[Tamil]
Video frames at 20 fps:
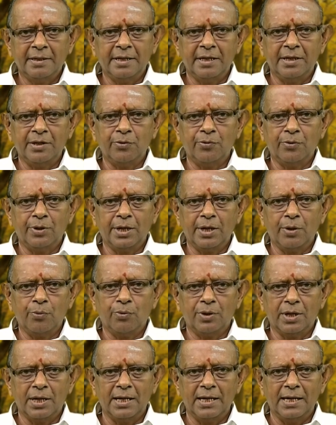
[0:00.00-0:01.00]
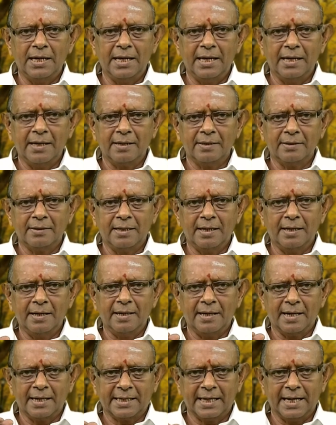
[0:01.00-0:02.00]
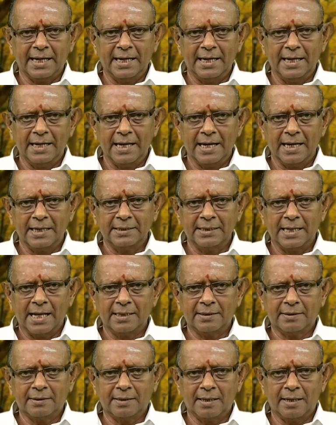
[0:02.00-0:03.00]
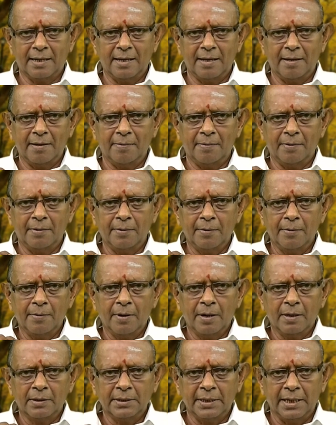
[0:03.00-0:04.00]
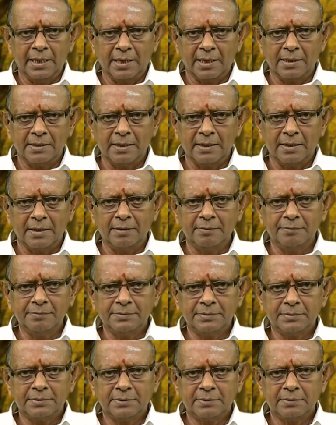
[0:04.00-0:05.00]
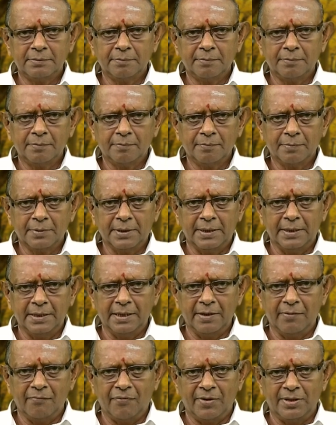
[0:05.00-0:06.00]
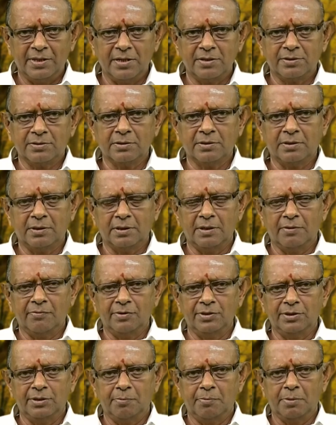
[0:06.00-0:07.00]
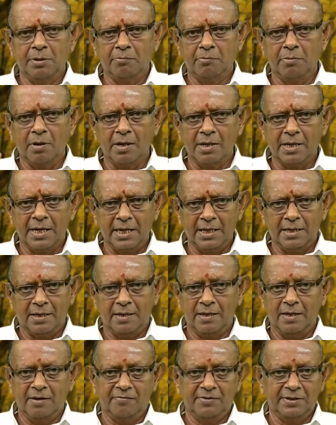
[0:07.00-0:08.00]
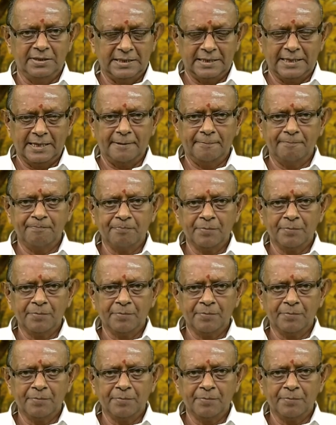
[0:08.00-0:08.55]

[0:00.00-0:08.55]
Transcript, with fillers: என்னுடைய உடலில் இருந்த இறக்கைகளில் இருந்த அத்தனை இறகுகளும் கீழே ஃபெதர்ஸும் கீழே விழுந்து பேர்ன் ஆகி கீழே விழுந்துட்டேன்